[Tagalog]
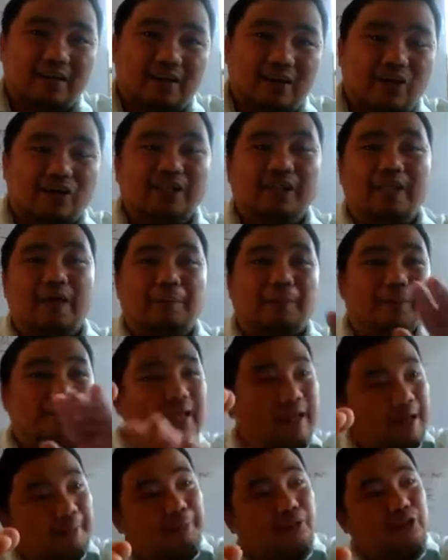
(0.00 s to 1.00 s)
O niya
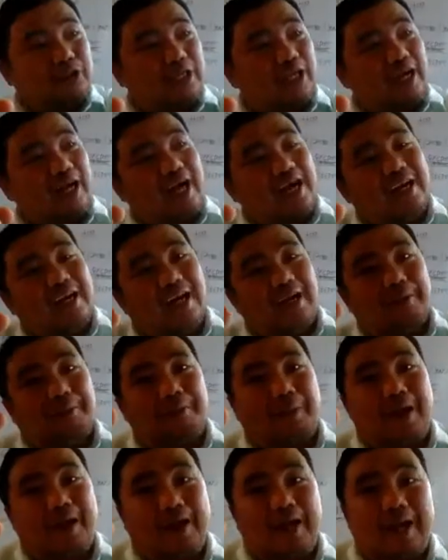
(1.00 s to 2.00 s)
nagpadala pud sila
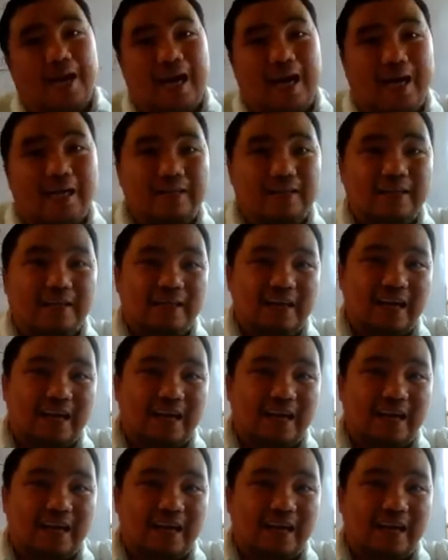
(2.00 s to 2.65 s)
halad para kang